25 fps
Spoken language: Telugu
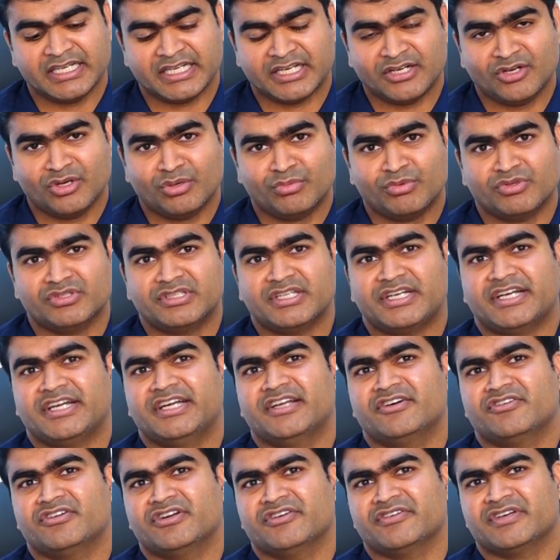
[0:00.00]
ఎండ్లో పోతే
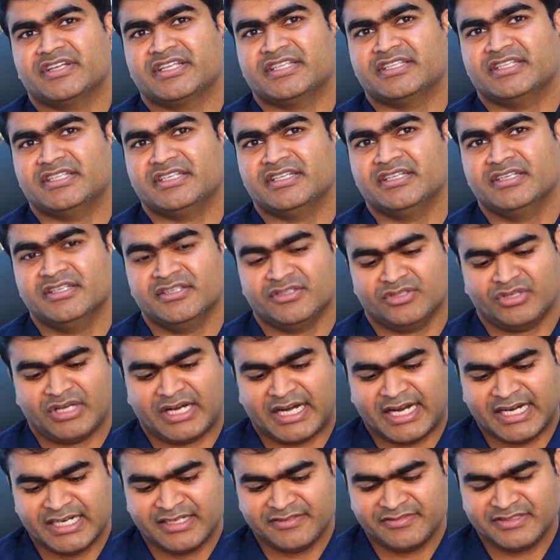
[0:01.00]
రెడ్ అవడం అనేది సో
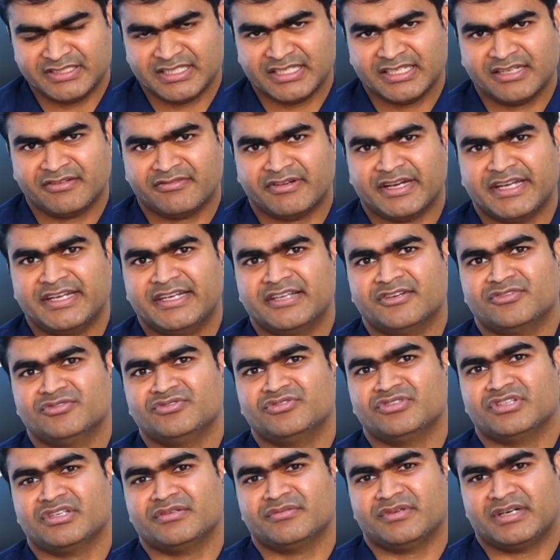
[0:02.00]
ఆర్టిఫిషియల్గా వైట్
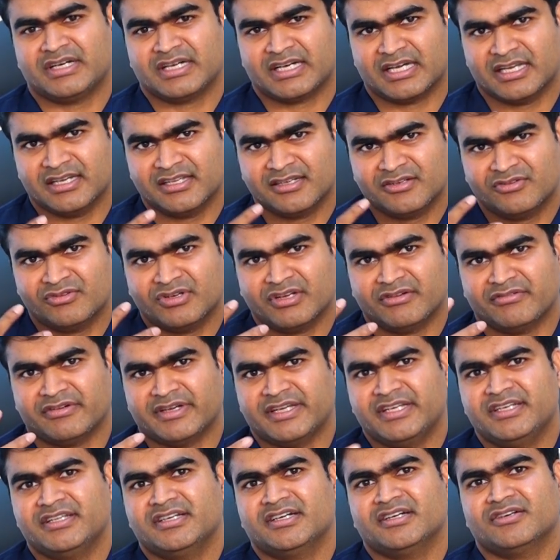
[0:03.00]
అవుతున్నాం ఆ కలర్ కూడా
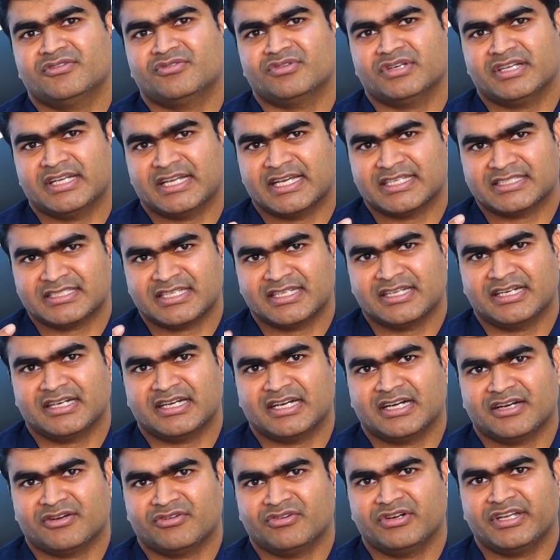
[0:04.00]
వైట్గా కూడా నాచురల్గా
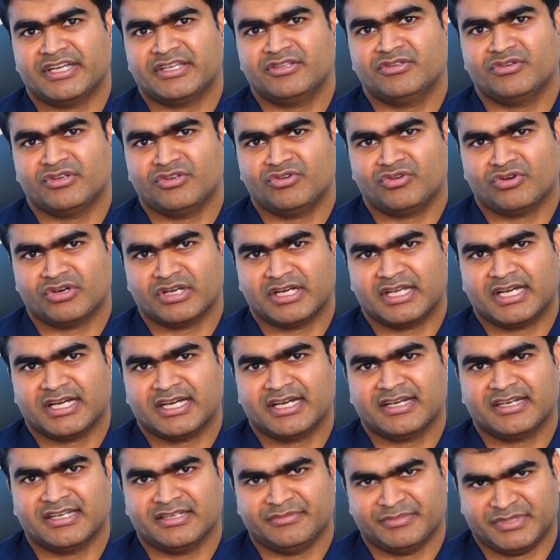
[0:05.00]
కాకుండా ఏదో
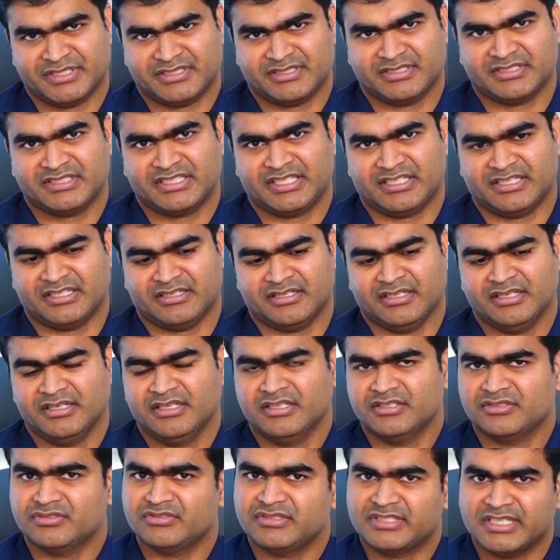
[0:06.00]
ఇంకొకలాగా కనిపిస్తుంది స్కిన్
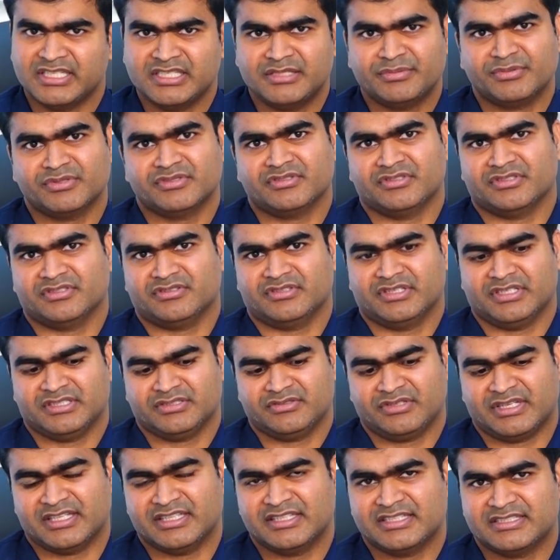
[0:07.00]
సో తెలిసిపోతుంది కూడా
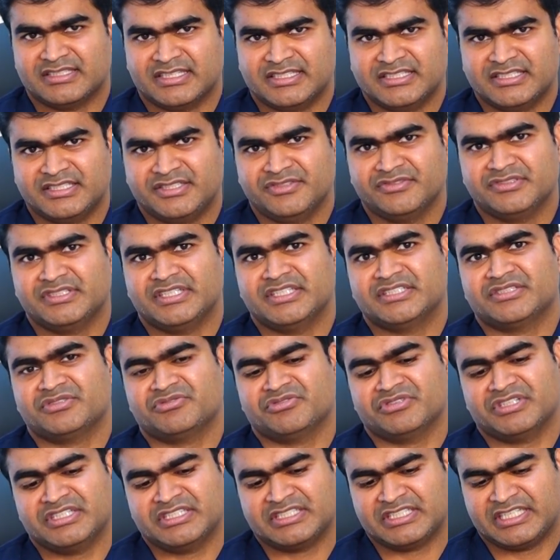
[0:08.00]
సో అంత సెన్సిటివ్
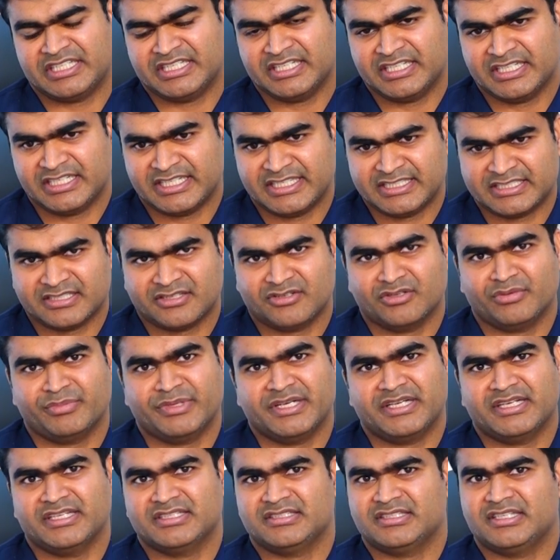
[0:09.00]
చేసుకొని స్కిన్ని రిస్క్లో
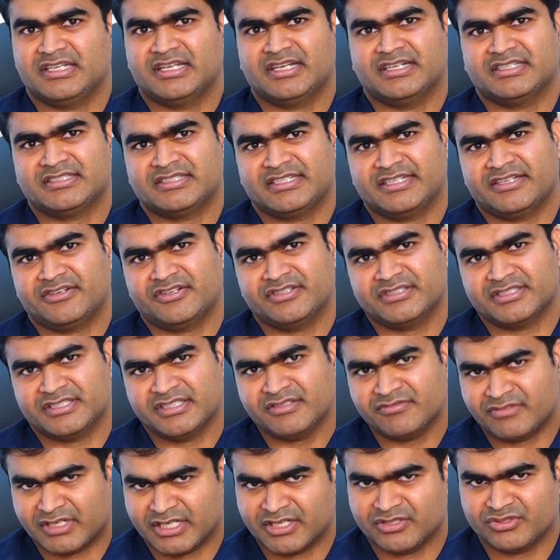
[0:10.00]
పెట్టేసి ఇలాంటి స్టీరాయిడ్స్
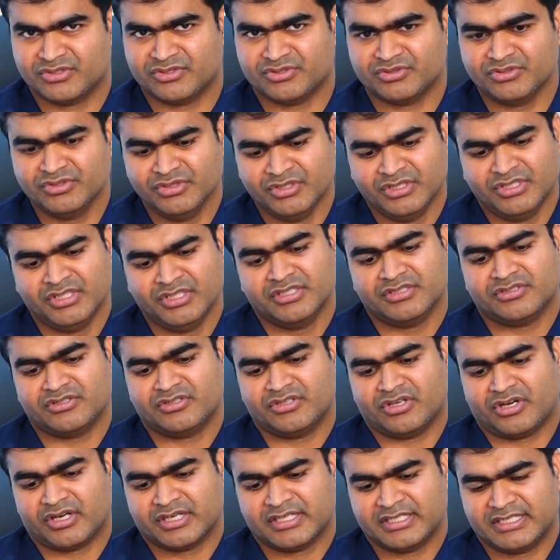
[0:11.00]
అయితే వాడద్దు సో
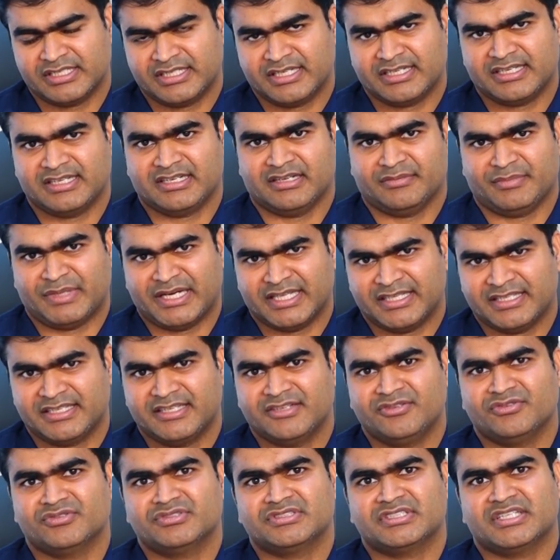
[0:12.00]
డాక్టర్ దగ్గరికి ఇక్కడ మా
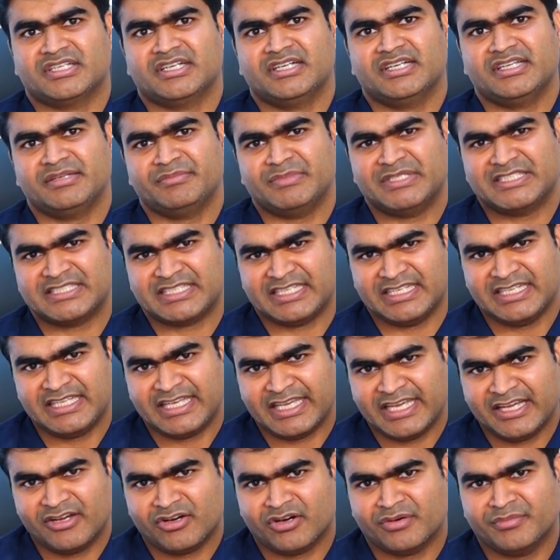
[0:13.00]
దగ్గరికి వచ్చారంటే మీ
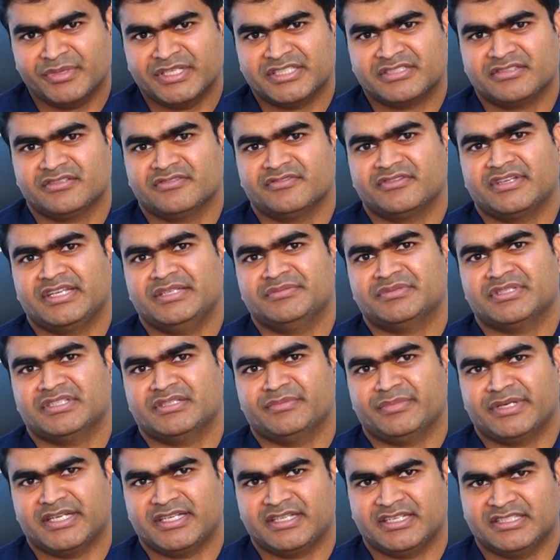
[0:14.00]
స్కిన్కి ఏ కాంబినేషన్ ఆఫ్ క్రీమ్స్
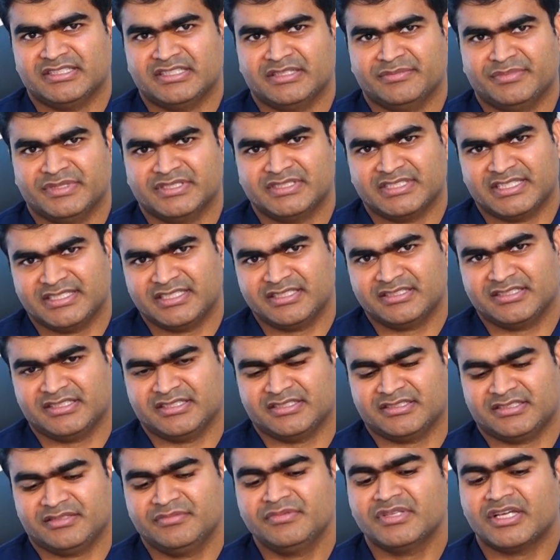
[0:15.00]
అయితే బెటర్ అని చెప్పి సజెస్ట్
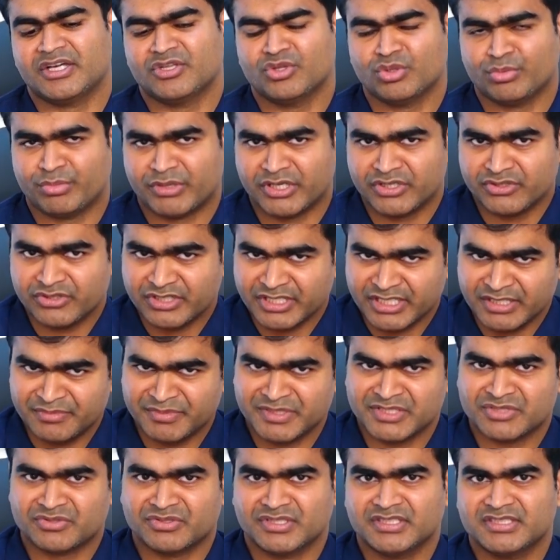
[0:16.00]
చేస్తాం దాంతోపాటు
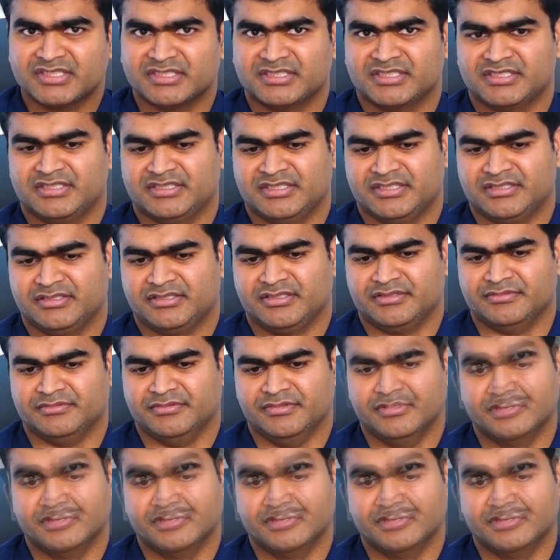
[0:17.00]
ట్రీట్మెంట్స్ కూడా సజెస్ట్ చేస్తాం